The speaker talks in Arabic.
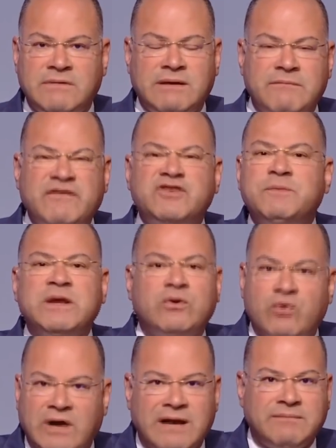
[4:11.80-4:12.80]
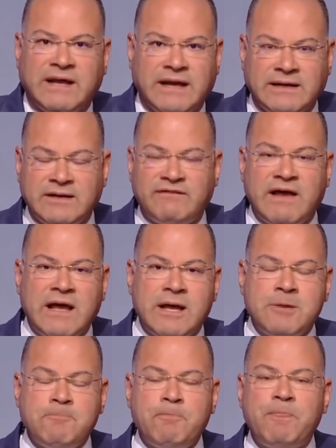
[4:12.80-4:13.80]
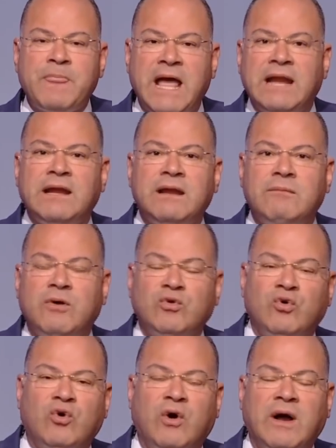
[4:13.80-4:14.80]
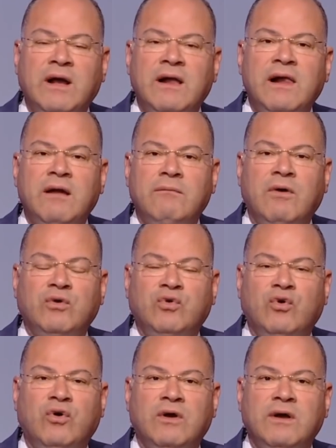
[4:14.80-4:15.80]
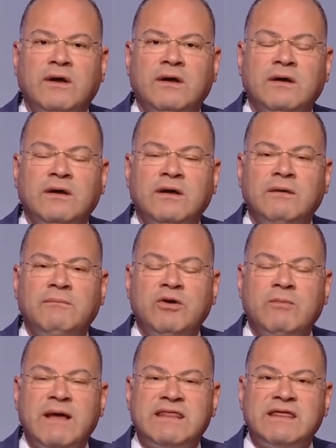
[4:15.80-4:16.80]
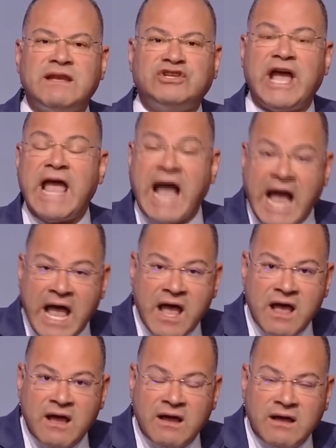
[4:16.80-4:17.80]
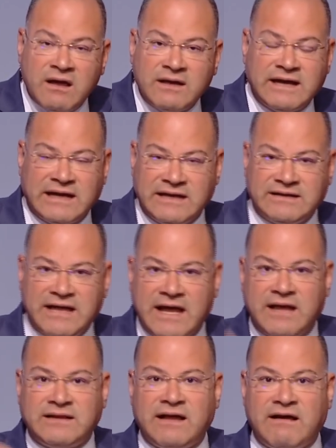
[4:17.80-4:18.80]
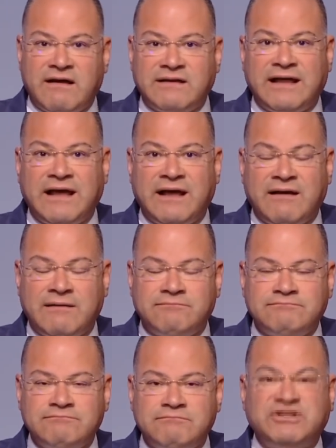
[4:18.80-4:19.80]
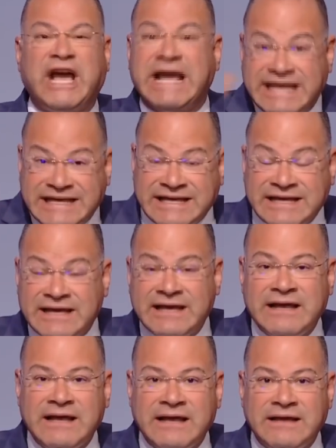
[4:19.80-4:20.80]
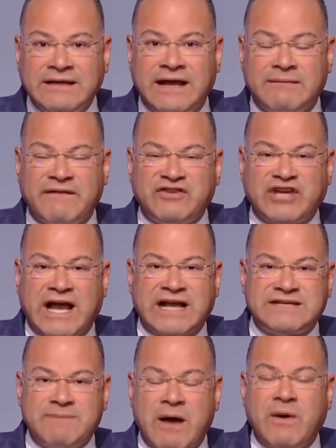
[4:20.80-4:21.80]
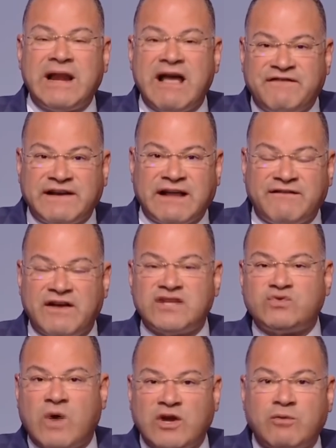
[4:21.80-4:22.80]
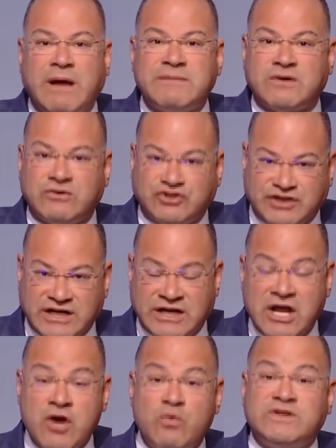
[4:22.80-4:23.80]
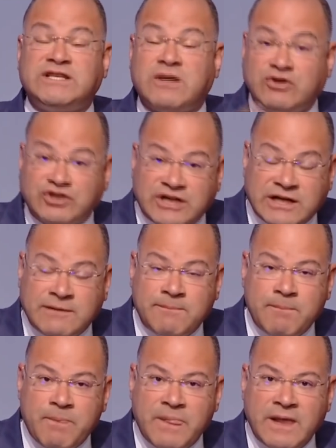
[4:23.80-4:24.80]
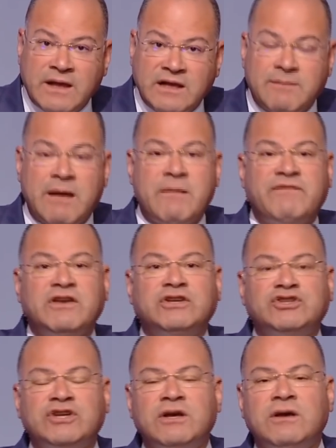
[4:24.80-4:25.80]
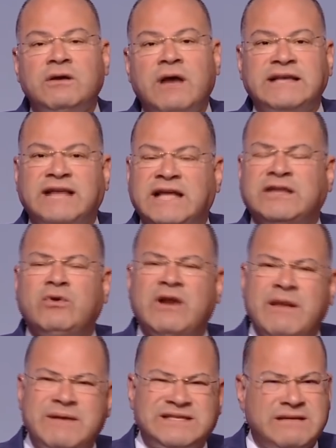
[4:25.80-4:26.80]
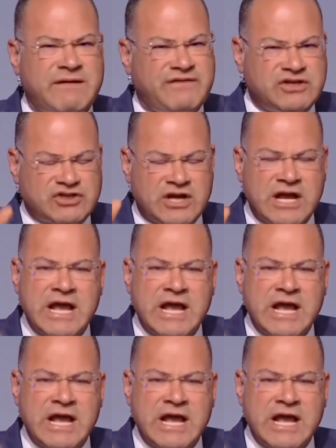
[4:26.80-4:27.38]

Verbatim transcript: مفيش منه الكلام ده يعني فهل الموضوع موضوع آه، بيمثل شائعه يعني ده ده ده مش حقيقي يعني ما فيش حاجه اسمها وان افريكا في اسوان يوم 25 و26 يبقى ما فيش عايزين حد يقول لنا بس ان ما فيش